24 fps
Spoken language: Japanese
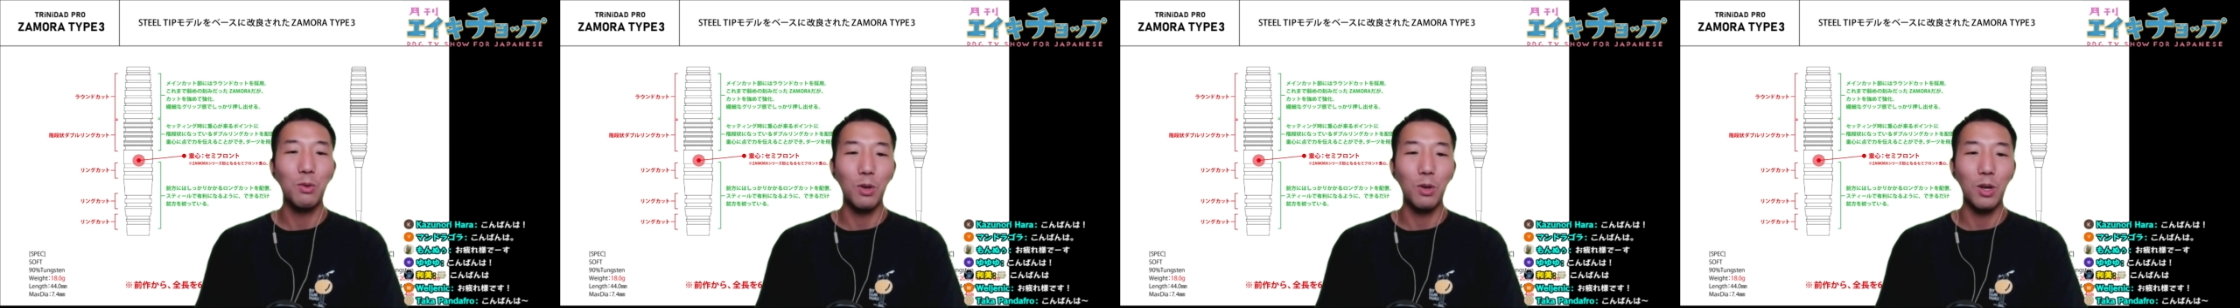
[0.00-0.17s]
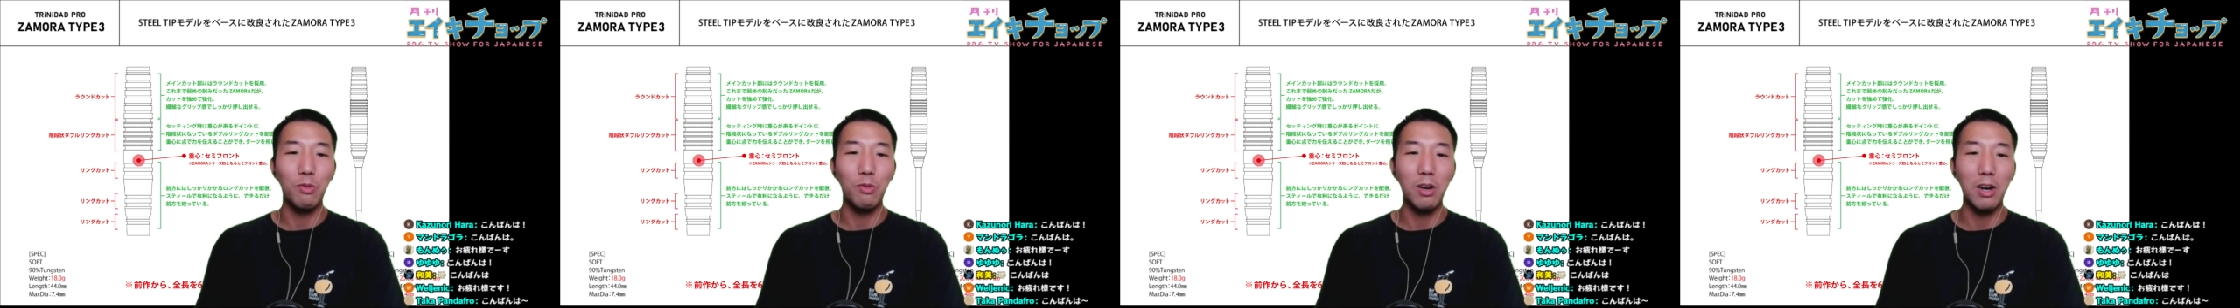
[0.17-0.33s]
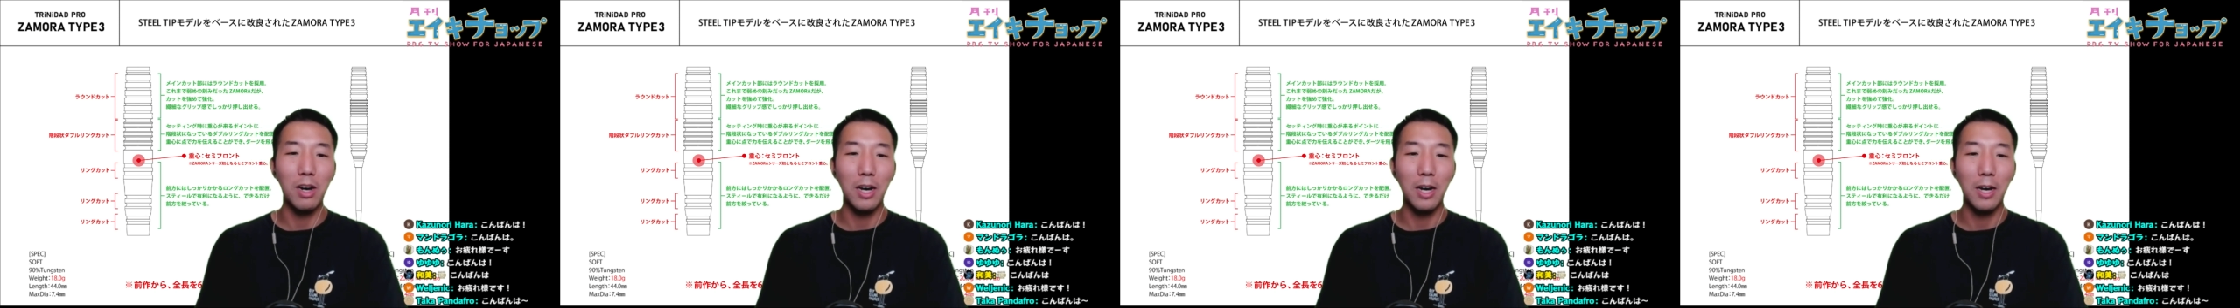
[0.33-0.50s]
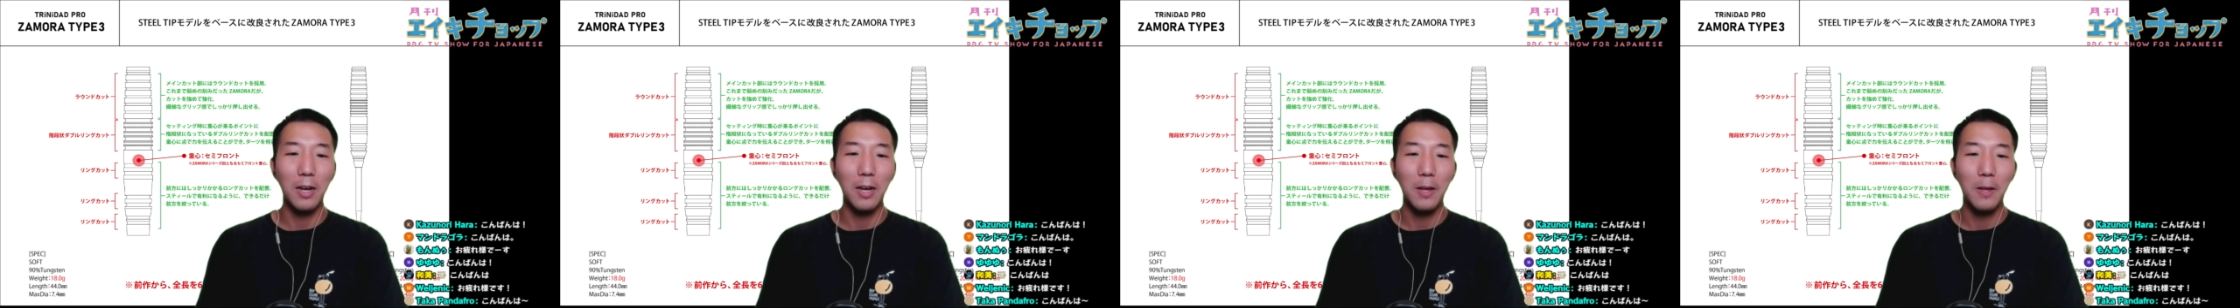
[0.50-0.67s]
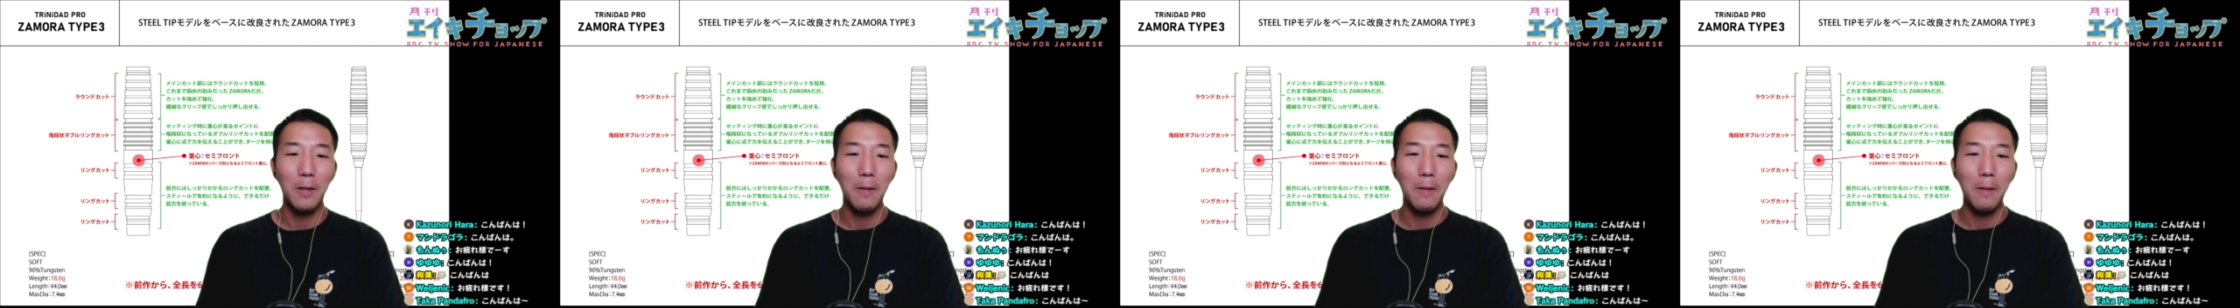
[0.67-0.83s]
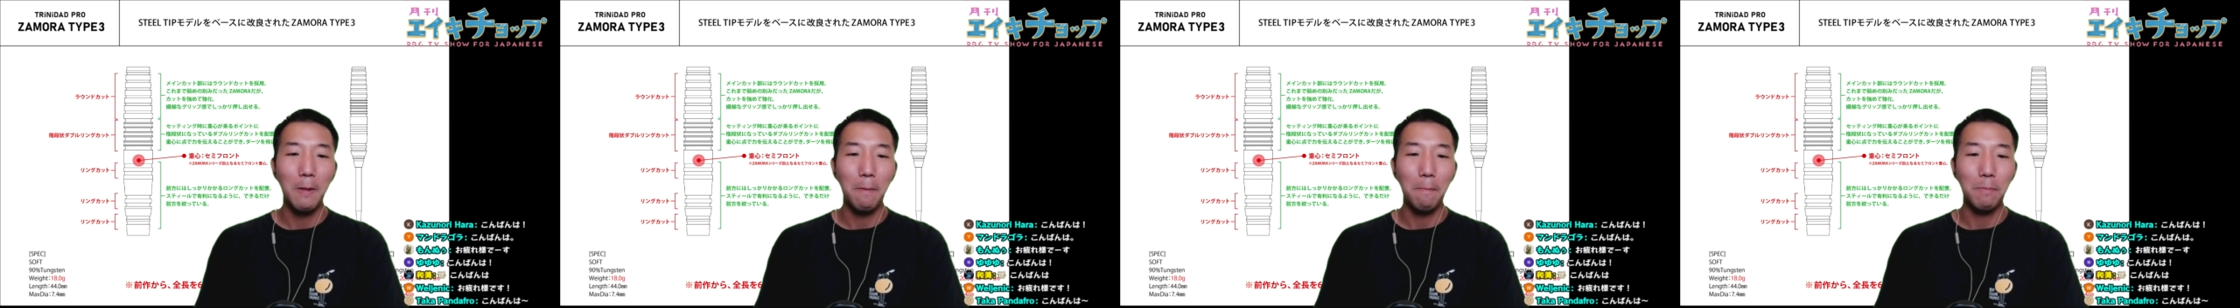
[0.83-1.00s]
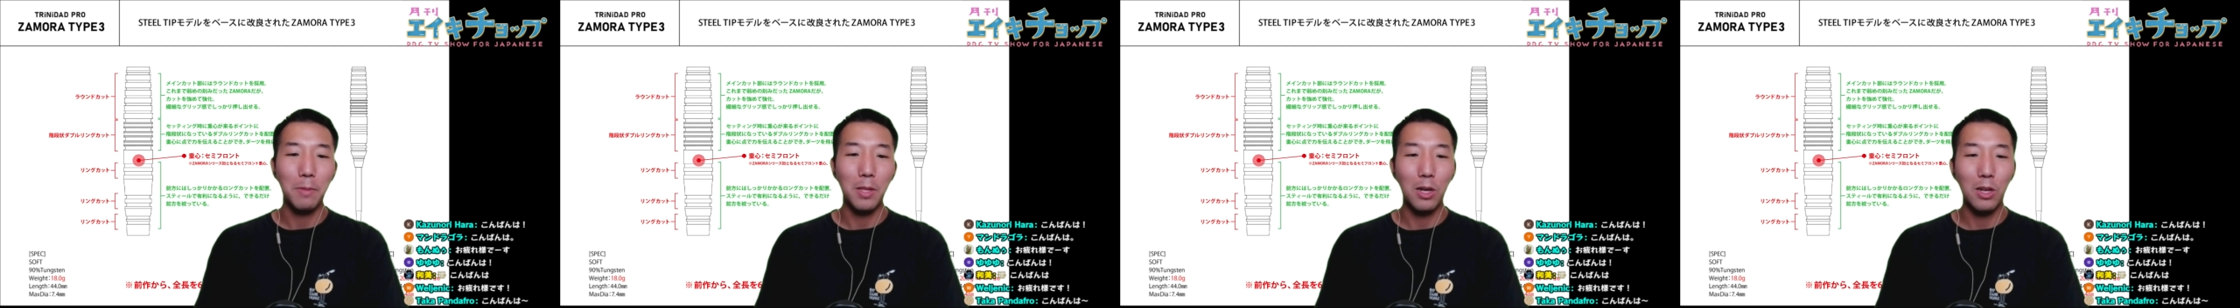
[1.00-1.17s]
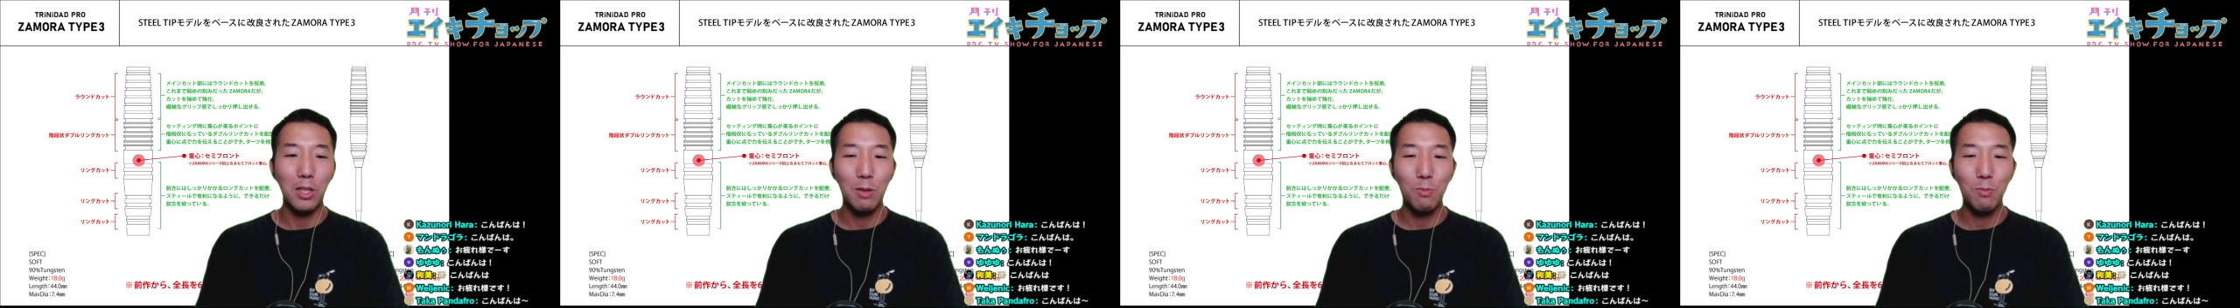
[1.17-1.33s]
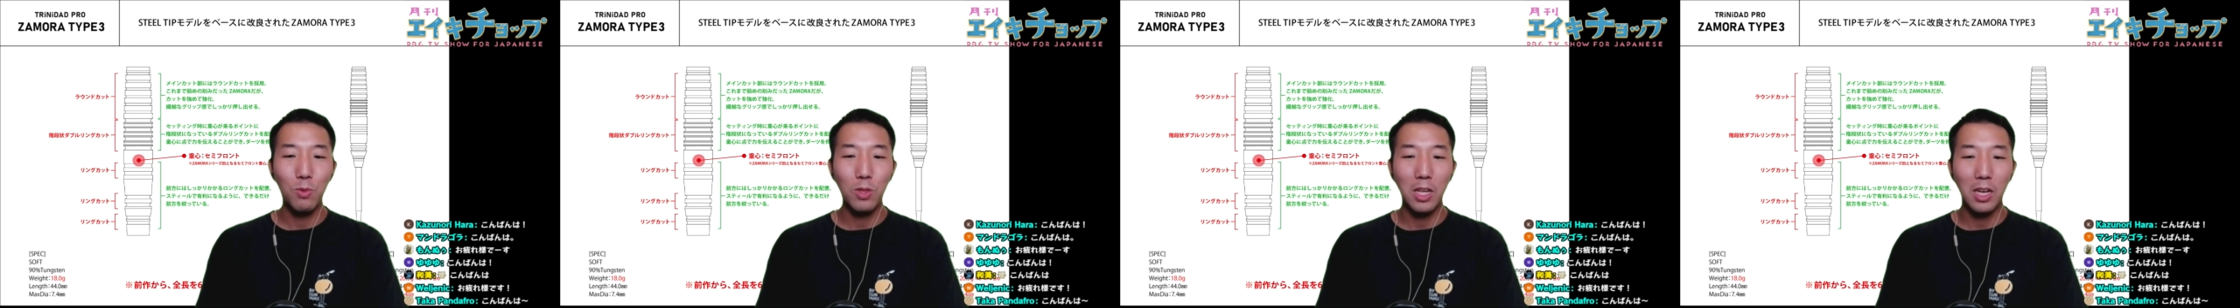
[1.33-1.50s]
これは誰
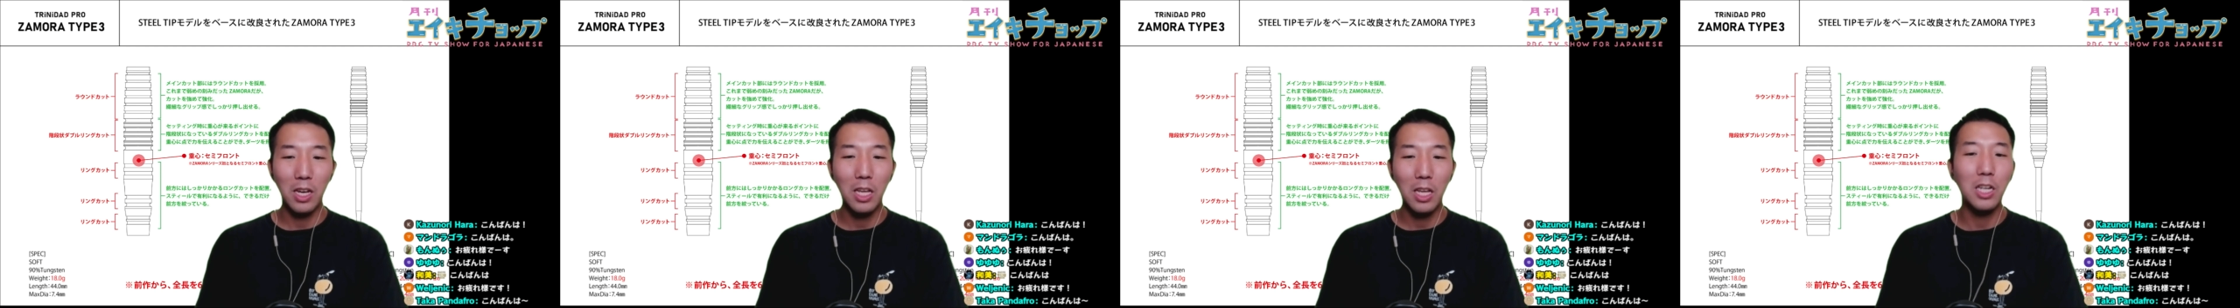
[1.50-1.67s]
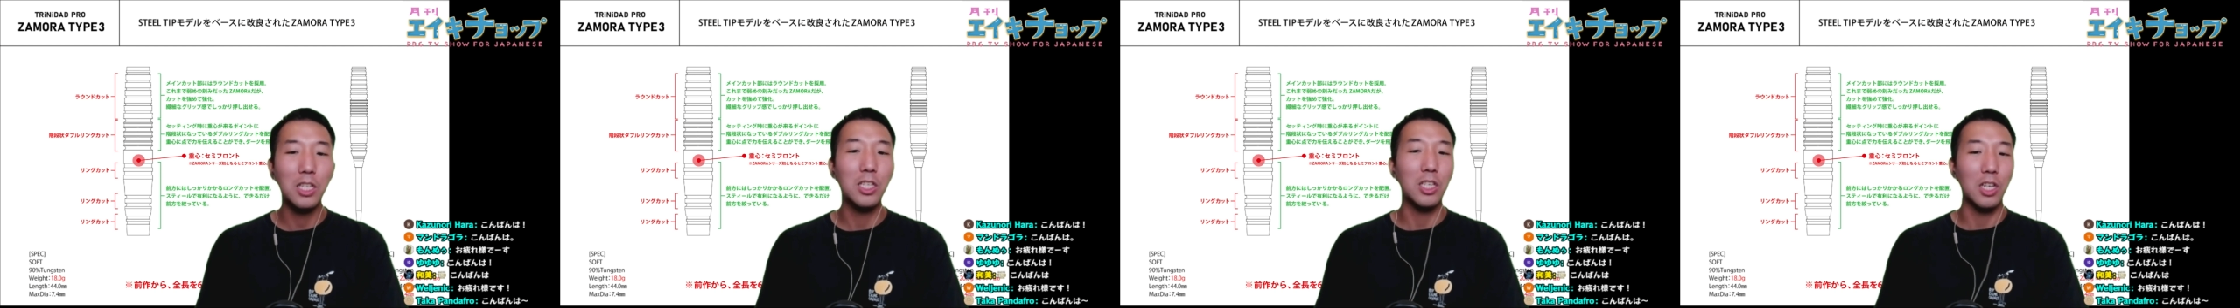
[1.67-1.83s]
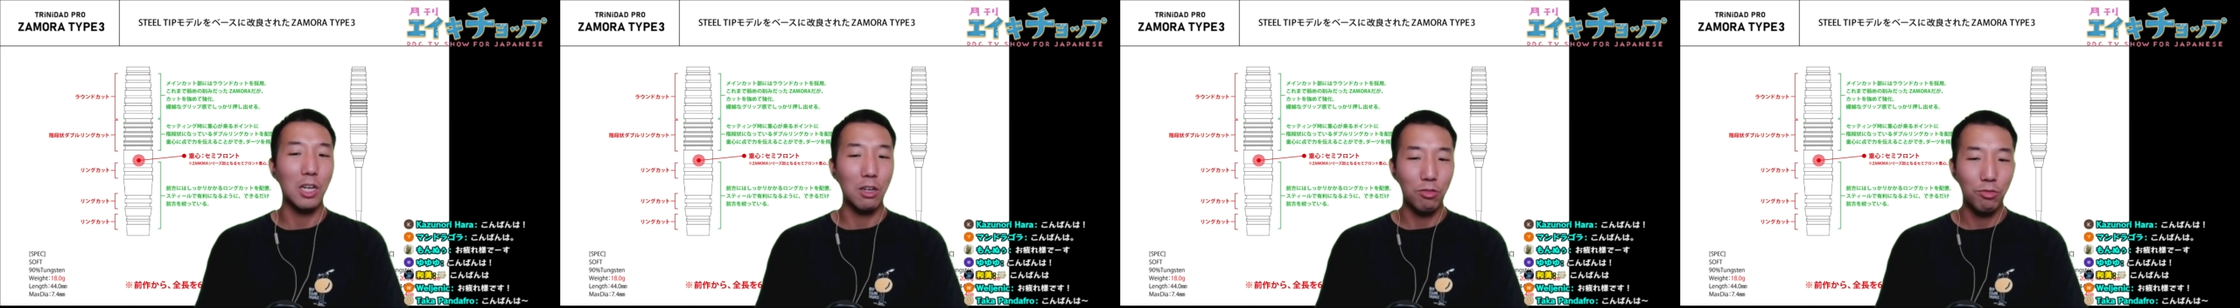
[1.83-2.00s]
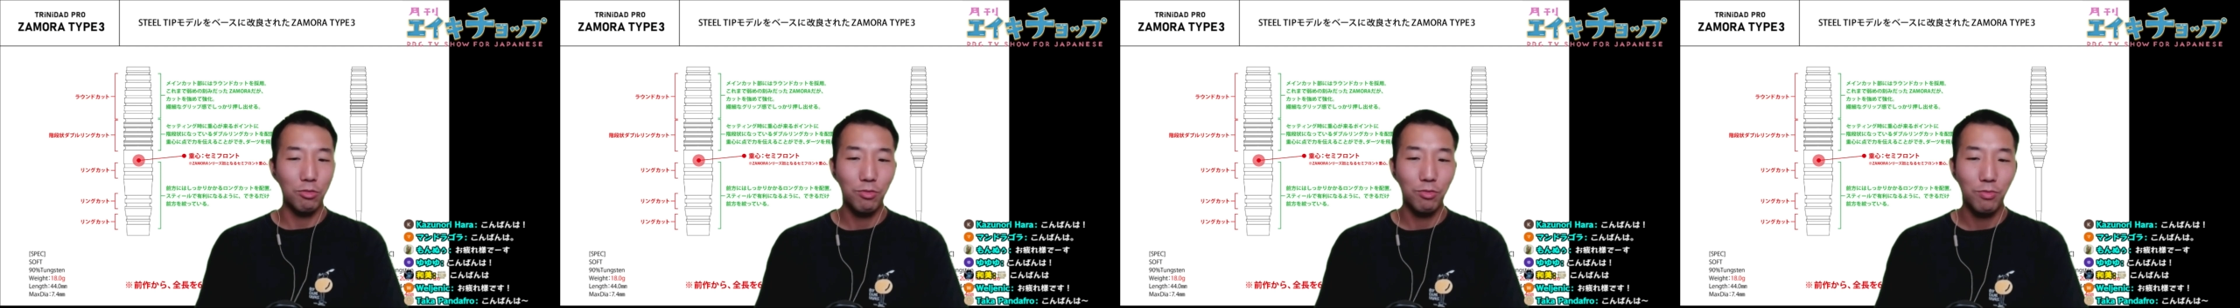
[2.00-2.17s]
でも投げれちゃう